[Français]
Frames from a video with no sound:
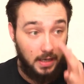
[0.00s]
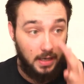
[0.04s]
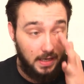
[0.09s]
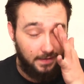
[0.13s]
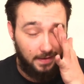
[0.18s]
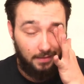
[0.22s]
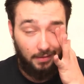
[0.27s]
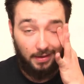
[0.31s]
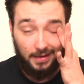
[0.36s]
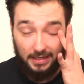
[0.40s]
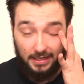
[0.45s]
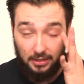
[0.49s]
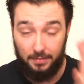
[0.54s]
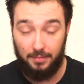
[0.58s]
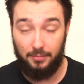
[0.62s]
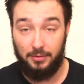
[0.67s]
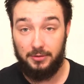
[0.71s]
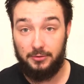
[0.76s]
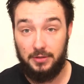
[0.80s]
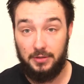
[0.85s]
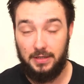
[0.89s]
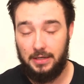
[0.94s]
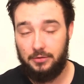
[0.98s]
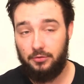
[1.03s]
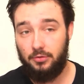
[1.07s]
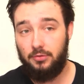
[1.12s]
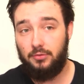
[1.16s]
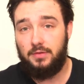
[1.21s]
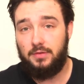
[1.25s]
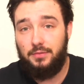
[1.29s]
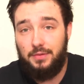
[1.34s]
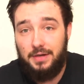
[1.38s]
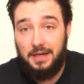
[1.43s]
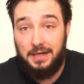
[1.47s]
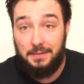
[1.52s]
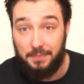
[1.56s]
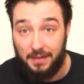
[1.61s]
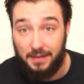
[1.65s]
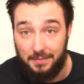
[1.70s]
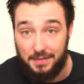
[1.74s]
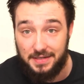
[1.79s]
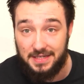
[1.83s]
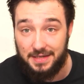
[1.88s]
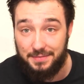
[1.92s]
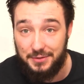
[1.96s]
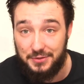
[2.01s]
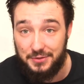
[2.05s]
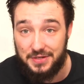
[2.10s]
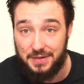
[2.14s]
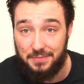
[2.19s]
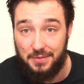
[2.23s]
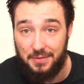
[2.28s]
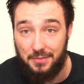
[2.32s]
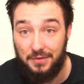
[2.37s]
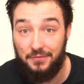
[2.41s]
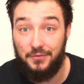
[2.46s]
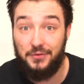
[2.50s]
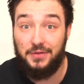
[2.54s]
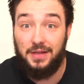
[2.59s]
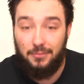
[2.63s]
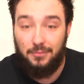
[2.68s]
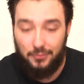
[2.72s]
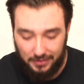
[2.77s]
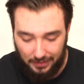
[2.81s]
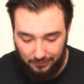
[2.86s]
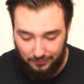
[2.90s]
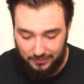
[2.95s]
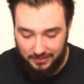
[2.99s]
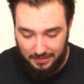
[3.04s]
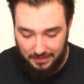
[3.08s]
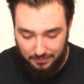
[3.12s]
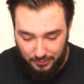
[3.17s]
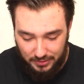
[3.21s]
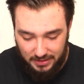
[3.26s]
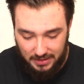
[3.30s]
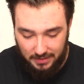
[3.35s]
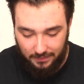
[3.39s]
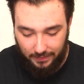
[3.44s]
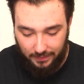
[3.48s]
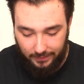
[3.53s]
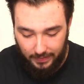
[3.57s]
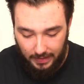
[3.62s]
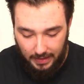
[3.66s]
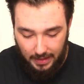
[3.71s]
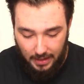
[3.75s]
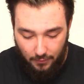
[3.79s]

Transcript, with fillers: Il va y avoir énormément de candidatures. Donc si vous voulez être pris, mes amis, tout simplement, il faudra montrer que vous êtes motivé.